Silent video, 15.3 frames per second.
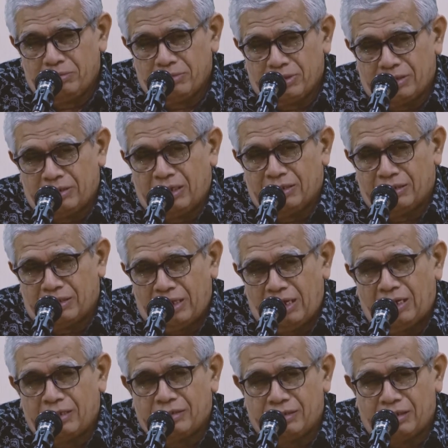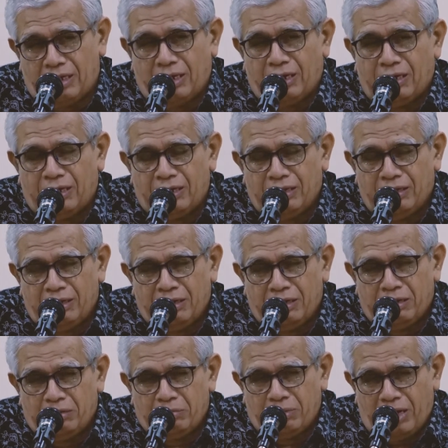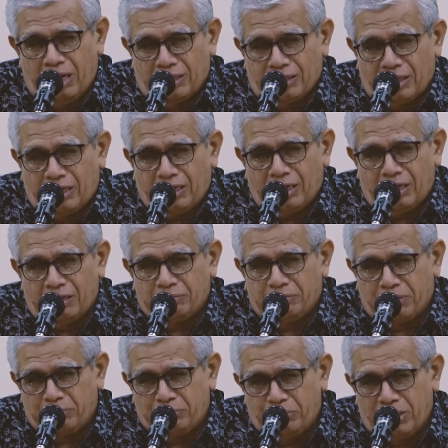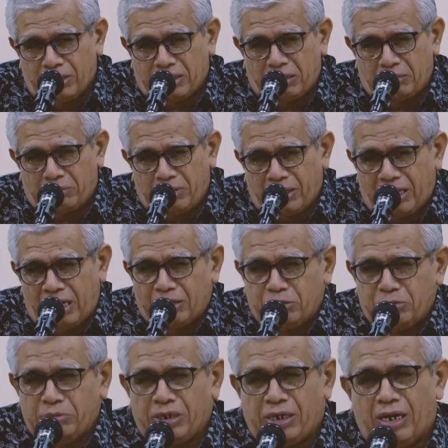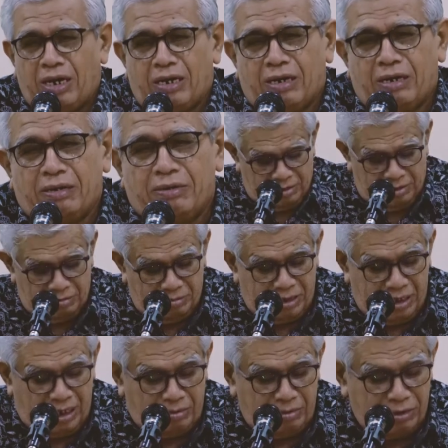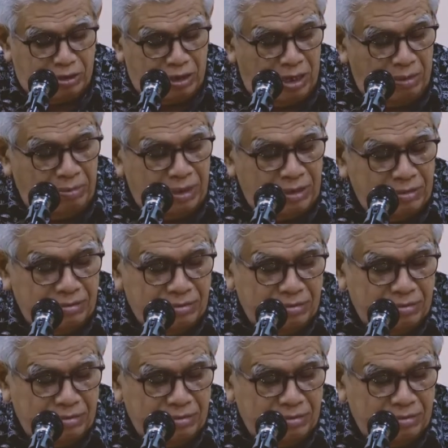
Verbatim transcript: senantiasa mengatakan perbuatan mereka itu benar kemudian Nabi Sulaiman